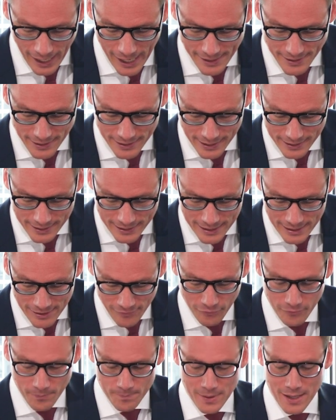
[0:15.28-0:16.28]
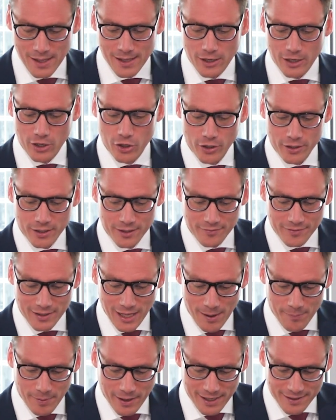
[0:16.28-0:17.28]
Alternativ können
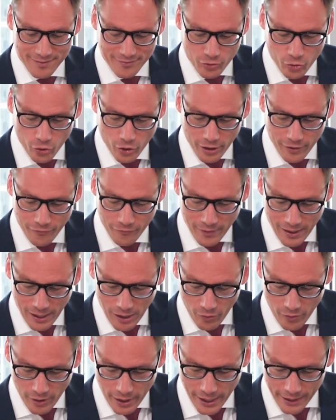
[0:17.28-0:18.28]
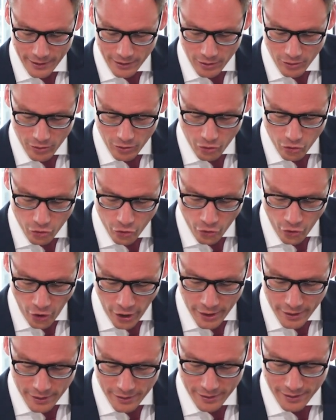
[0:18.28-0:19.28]
Sie aber als Käufer auch eine
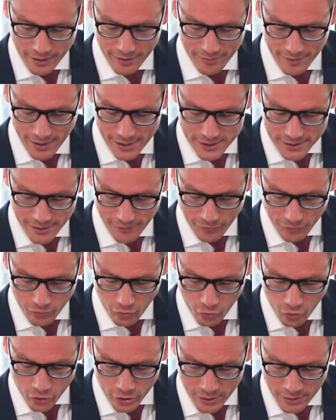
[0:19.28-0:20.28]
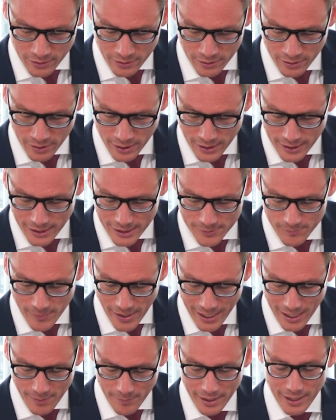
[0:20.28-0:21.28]
neue Gesellschaft gründen. Ich
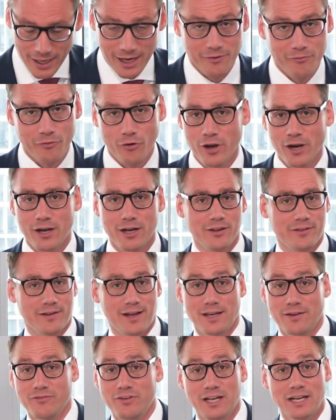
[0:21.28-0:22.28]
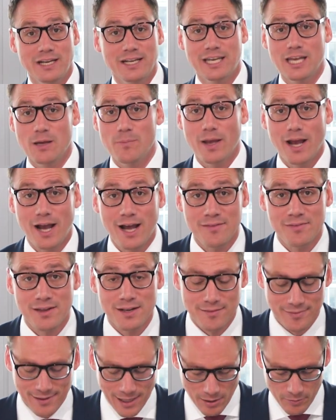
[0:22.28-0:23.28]
mache ja mal in eine Wolke, das kann ja wieder eine GmbH
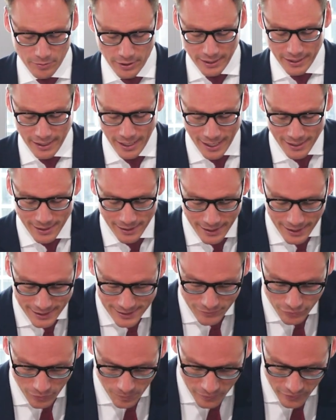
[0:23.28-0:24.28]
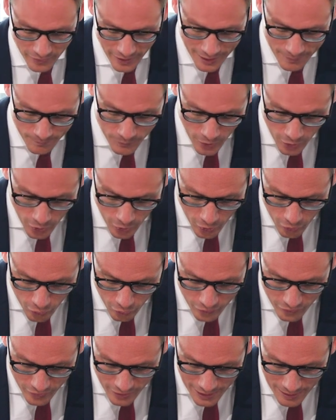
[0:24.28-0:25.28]
sein, das kann auch eine andere Rechtsform sein.
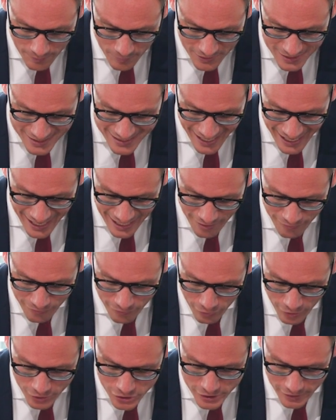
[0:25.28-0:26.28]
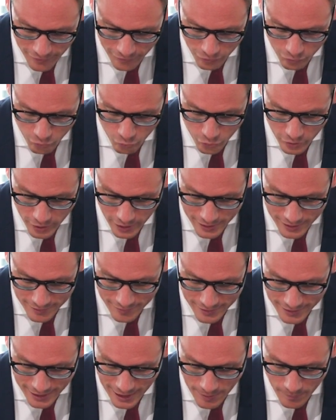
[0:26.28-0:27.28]
Und Sie nehmen sich alle Wirtschaftsgüter,
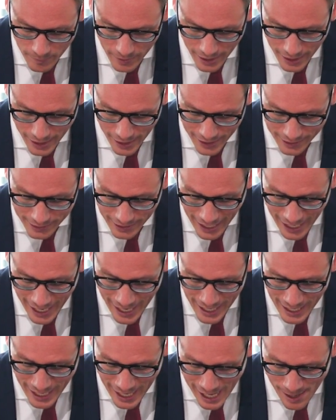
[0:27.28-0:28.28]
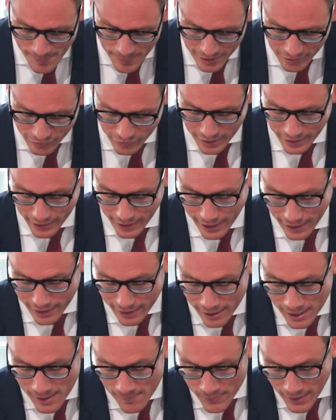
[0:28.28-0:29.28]
diese GmbH hat, alle
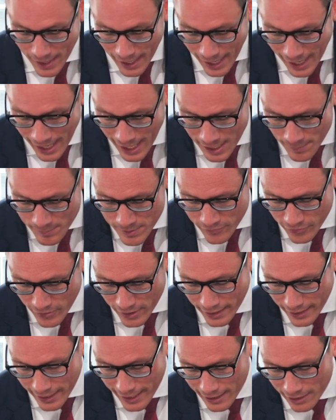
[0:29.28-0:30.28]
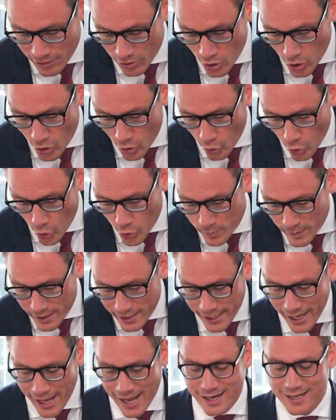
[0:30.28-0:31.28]
Arbeitsverträge, alle Mietverträge und
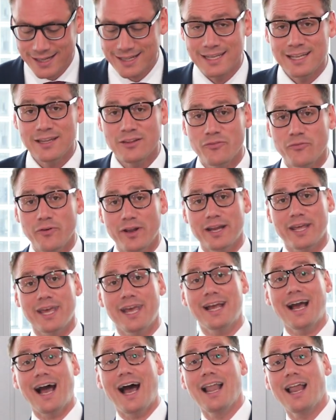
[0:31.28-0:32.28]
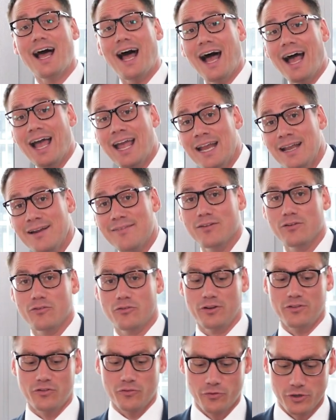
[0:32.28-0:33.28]
übertragen diese Verträge alle
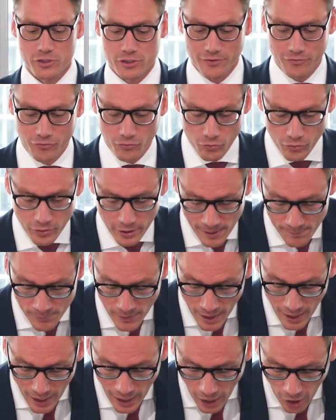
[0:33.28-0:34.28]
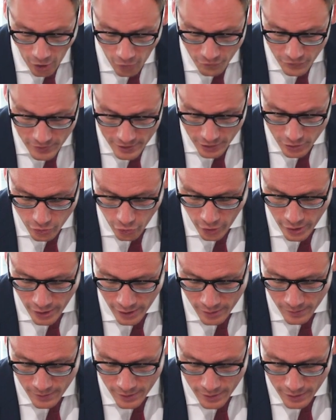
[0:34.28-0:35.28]
einzeln und diese Wirtschaftsgüter auf ihre
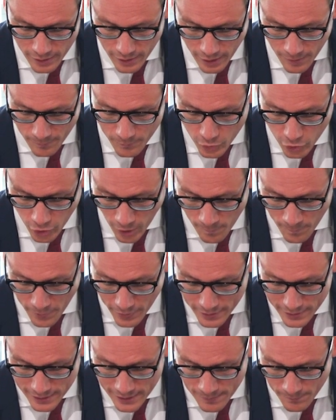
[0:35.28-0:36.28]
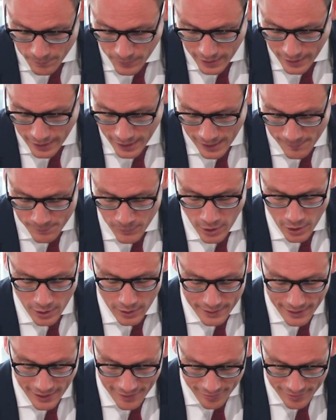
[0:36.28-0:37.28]
neue ähm, Company. Ja,
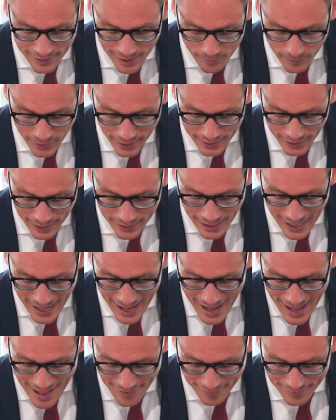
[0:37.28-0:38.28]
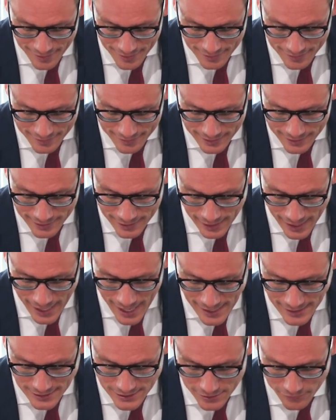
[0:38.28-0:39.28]
das nennt man dann Asset Deal,
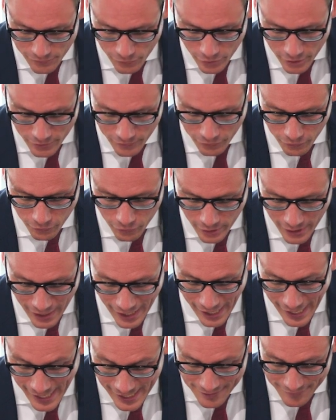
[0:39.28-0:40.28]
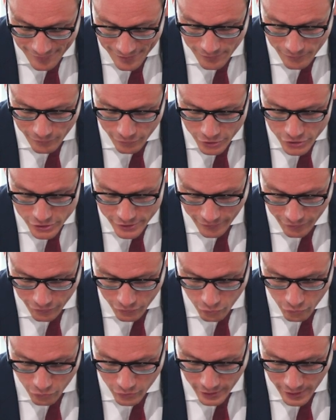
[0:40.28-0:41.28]
englische Wort für einzelne
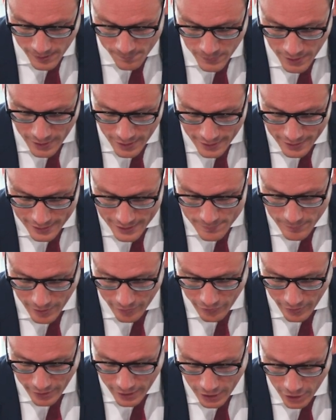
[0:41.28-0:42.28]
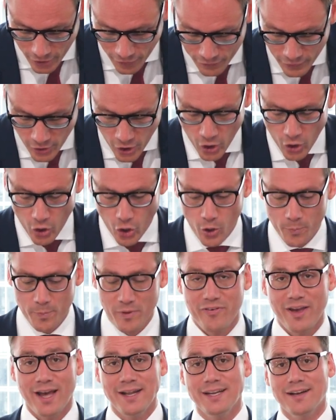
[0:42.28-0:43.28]
Wirtschaftsgüter, die man verkauft.
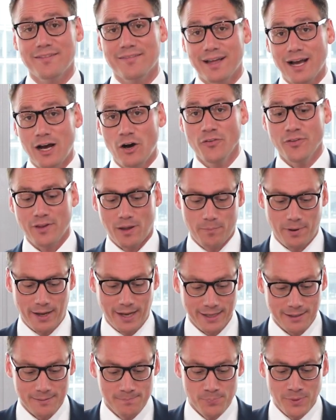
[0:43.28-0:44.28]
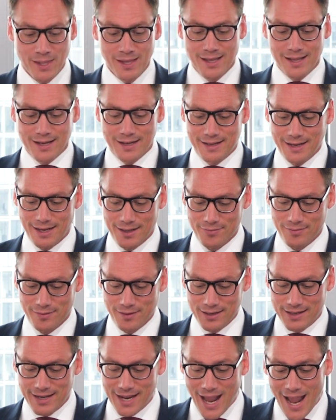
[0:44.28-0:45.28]
Und wir werden jetzt rausarbeiten,
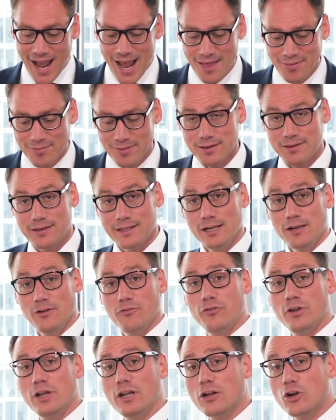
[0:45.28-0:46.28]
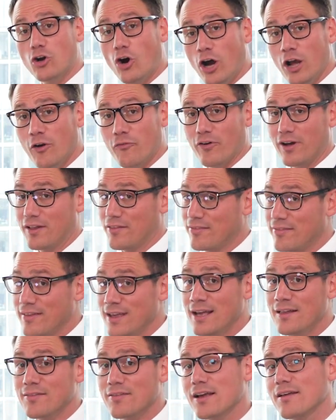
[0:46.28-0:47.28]
dass der Asset Deal für den Käufer
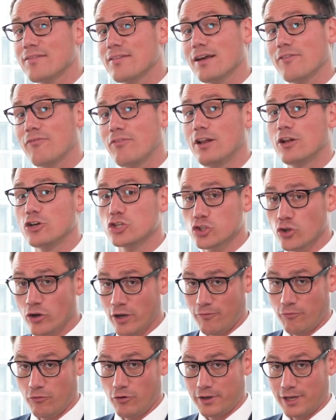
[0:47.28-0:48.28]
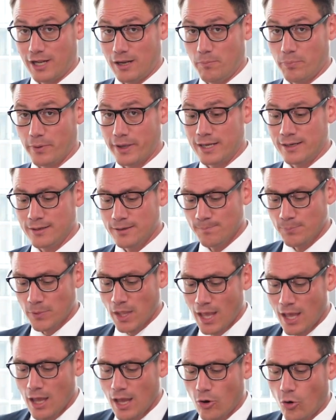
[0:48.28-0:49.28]
sehr, sehr, sehr viele Steuervorteile bringt
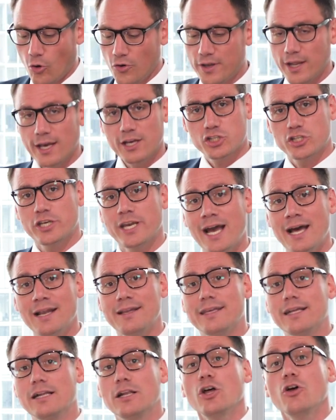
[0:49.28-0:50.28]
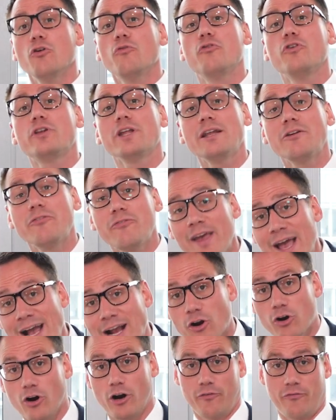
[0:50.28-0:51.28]
und der Share Deal für den
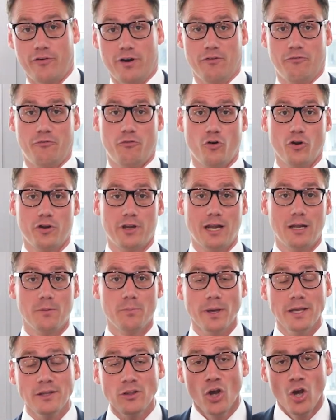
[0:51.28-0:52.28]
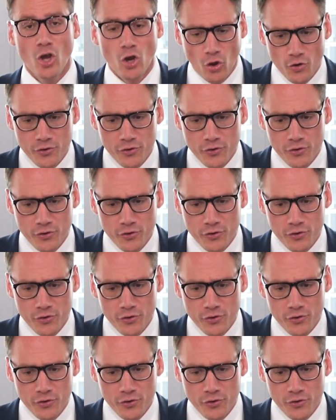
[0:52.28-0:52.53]
Verkäufer Vorteile bringt.